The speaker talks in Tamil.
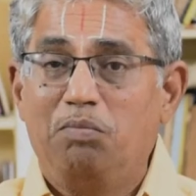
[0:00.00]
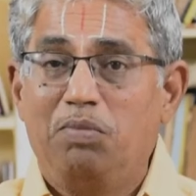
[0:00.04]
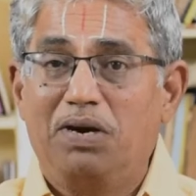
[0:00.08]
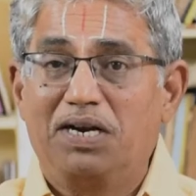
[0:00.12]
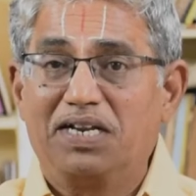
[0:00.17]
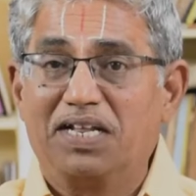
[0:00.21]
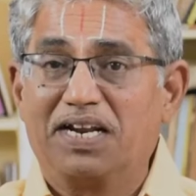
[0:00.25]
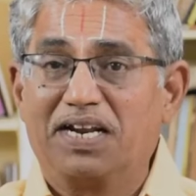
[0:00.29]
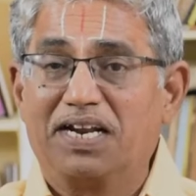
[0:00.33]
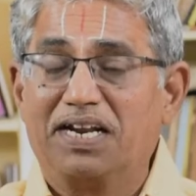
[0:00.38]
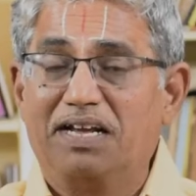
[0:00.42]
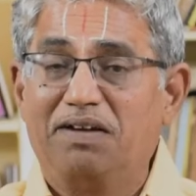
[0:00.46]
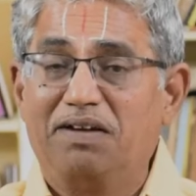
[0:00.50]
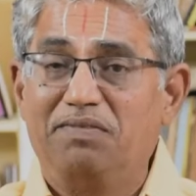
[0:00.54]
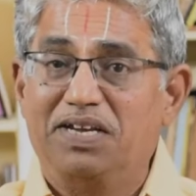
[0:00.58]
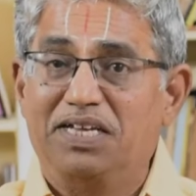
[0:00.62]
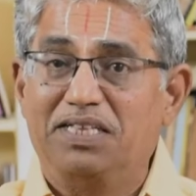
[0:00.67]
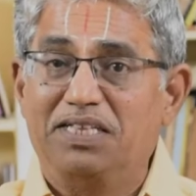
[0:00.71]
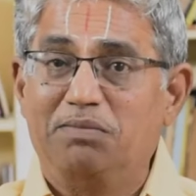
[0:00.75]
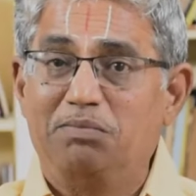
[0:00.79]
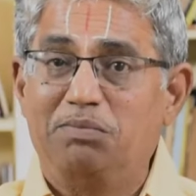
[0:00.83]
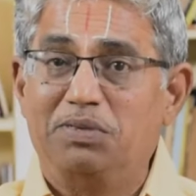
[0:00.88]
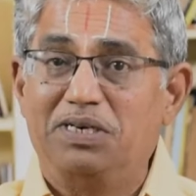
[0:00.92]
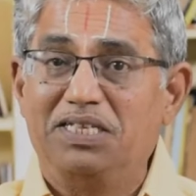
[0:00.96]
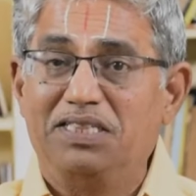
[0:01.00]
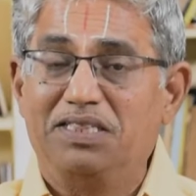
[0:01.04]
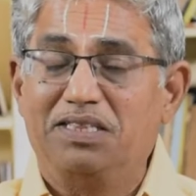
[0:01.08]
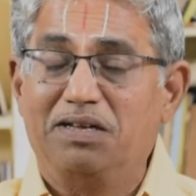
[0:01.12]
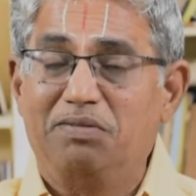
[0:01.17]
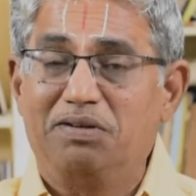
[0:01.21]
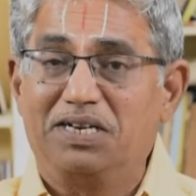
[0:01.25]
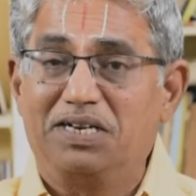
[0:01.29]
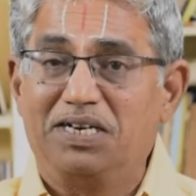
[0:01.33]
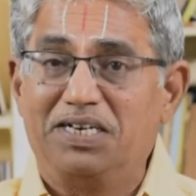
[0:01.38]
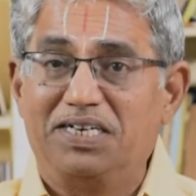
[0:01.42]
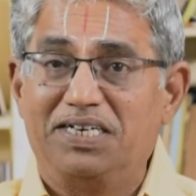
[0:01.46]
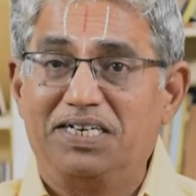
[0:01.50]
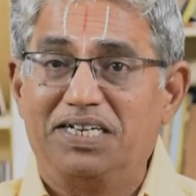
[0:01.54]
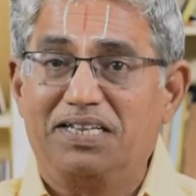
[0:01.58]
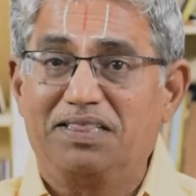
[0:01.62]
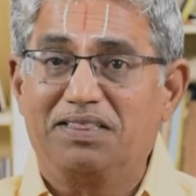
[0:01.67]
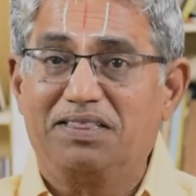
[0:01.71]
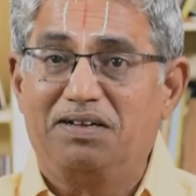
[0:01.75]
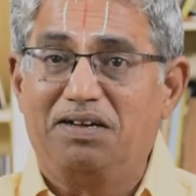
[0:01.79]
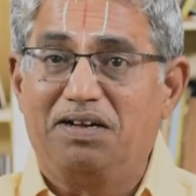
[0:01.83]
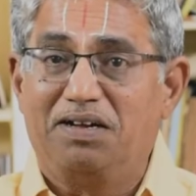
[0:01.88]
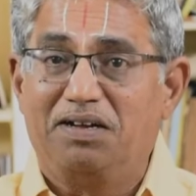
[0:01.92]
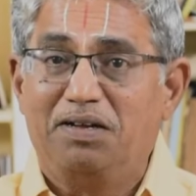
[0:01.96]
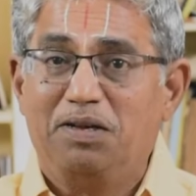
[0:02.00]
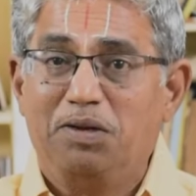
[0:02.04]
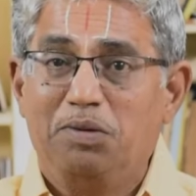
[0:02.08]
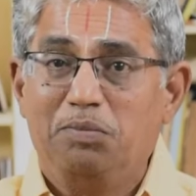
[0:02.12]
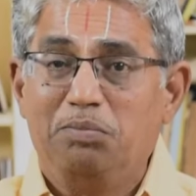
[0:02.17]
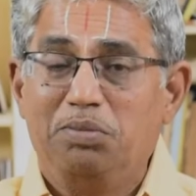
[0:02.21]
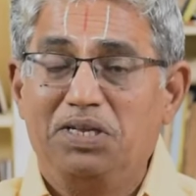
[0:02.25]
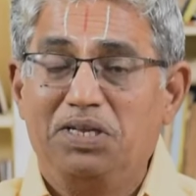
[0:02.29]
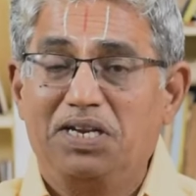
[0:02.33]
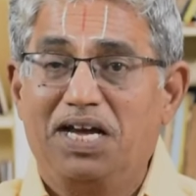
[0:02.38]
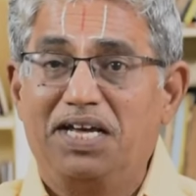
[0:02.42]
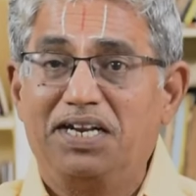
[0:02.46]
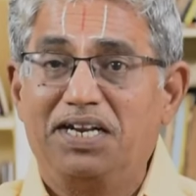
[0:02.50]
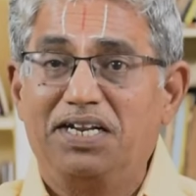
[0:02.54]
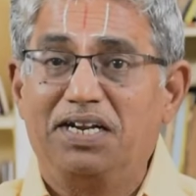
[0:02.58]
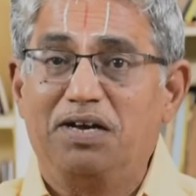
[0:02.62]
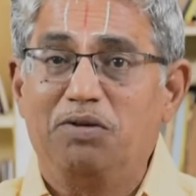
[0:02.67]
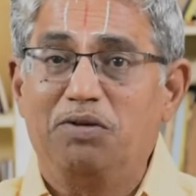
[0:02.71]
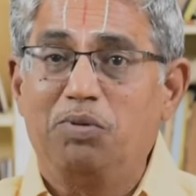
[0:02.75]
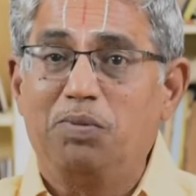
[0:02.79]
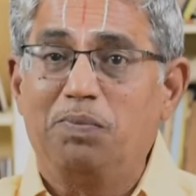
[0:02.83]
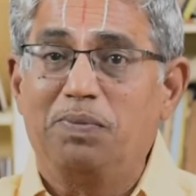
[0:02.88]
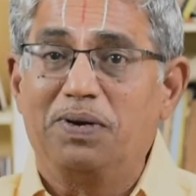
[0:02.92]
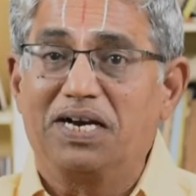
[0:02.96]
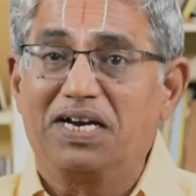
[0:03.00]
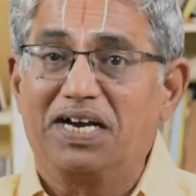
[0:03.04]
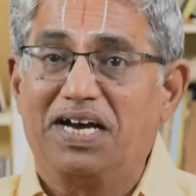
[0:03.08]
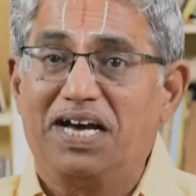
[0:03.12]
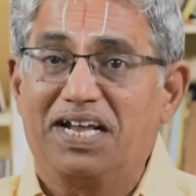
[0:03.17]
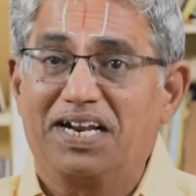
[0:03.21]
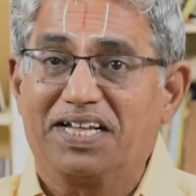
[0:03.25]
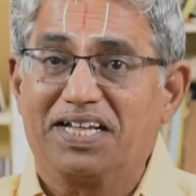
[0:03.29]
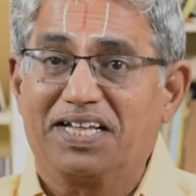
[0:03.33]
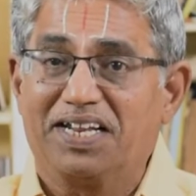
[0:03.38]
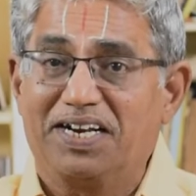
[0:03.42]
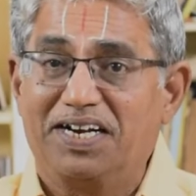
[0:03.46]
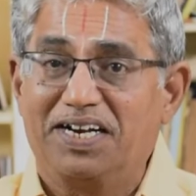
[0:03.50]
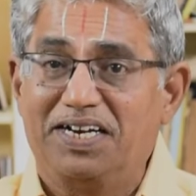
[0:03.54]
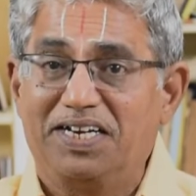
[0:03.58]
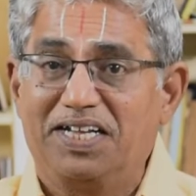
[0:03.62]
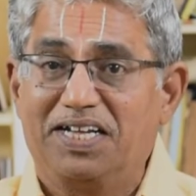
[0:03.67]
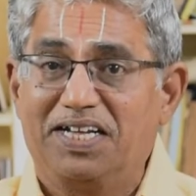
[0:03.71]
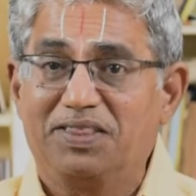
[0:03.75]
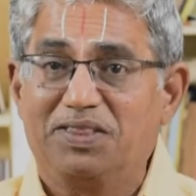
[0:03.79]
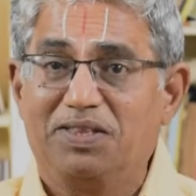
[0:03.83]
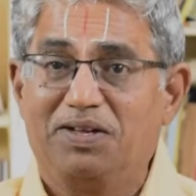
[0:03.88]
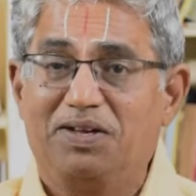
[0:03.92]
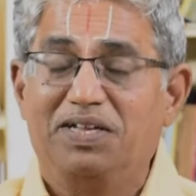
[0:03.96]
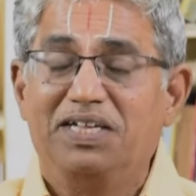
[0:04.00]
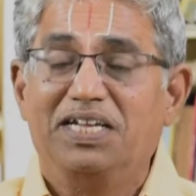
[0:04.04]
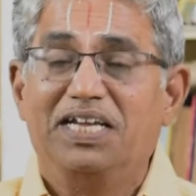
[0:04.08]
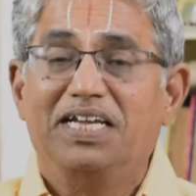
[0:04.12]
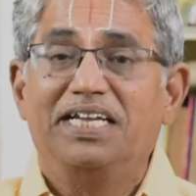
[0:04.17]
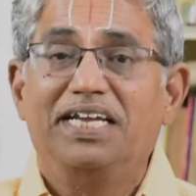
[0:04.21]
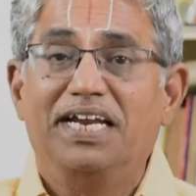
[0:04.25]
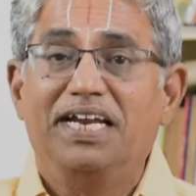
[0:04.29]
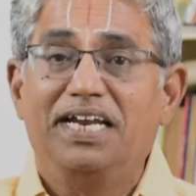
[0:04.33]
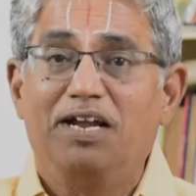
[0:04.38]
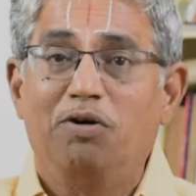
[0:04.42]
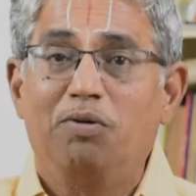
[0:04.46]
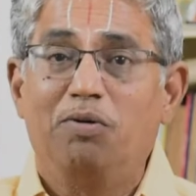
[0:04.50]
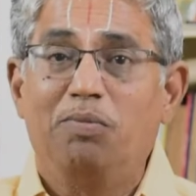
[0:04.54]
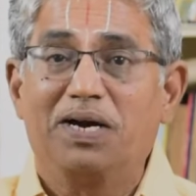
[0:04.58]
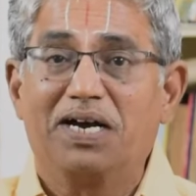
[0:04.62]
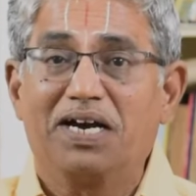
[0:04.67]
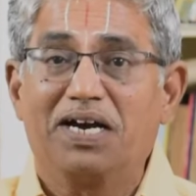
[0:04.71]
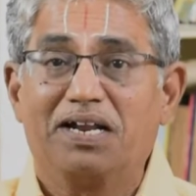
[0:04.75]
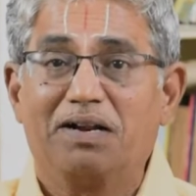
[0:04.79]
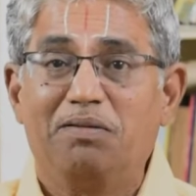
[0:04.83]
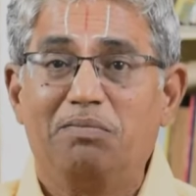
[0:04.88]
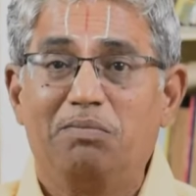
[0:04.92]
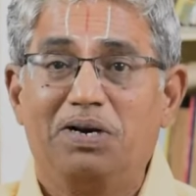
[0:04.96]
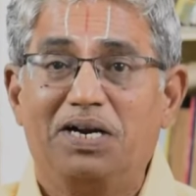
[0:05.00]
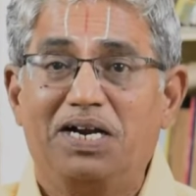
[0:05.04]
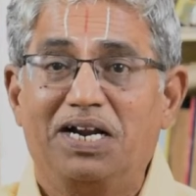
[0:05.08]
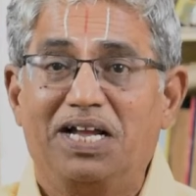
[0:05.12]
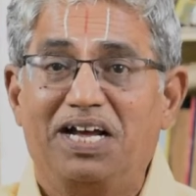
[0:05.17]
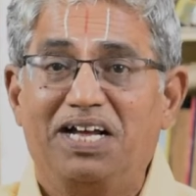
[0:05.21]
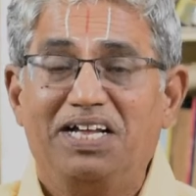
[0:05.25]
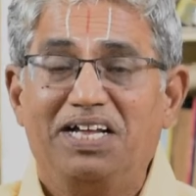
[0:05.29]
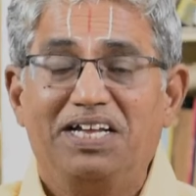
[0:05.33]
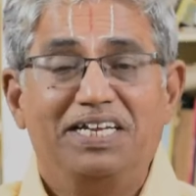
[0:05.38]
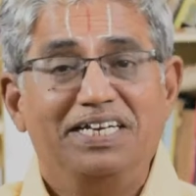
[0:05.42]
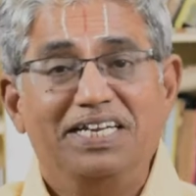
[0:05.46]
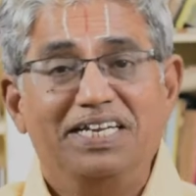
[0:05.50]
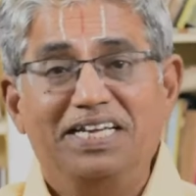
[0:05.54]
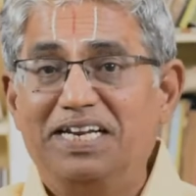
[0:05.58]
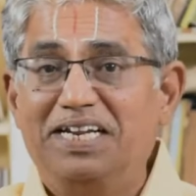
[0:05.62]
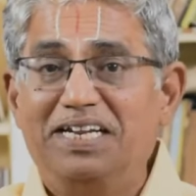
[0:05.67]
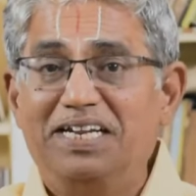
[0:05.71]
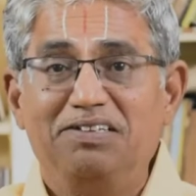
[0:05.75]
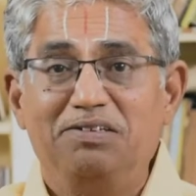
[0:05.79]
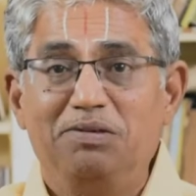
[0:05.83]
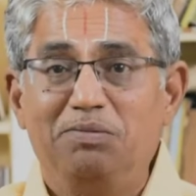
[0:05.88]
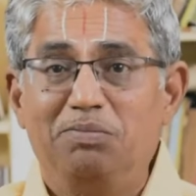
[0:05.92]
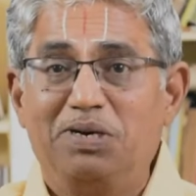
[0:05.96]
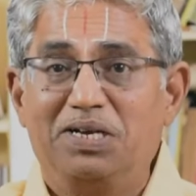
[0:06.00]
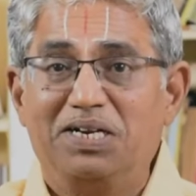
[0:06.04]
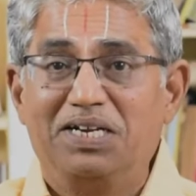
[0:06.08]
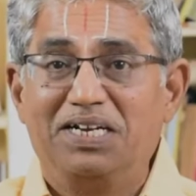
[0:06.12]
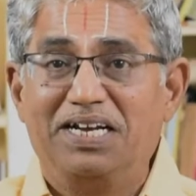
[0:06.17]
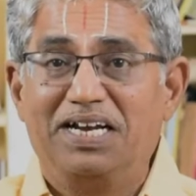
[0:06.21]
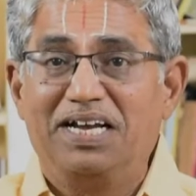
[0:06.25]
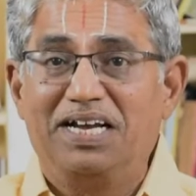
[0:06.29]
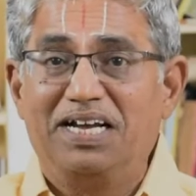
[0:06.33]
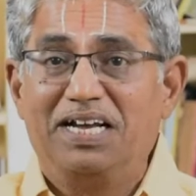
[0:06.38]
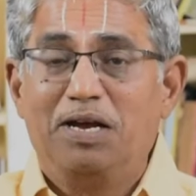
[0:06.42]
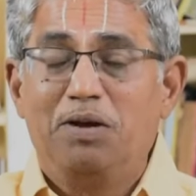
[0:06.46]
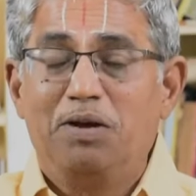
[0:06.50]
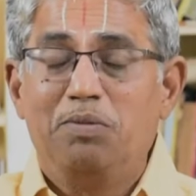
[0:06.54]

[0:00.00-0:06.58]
பட்டரனா வேதம் படித்தவர்னுட்டு அர்த்தம் பிரானனா உபகாரகர்ன்ட்டு அர்த்தம் என்ன உபகாரம் பண்ணா நீங்க நினைச்சு பாருங்க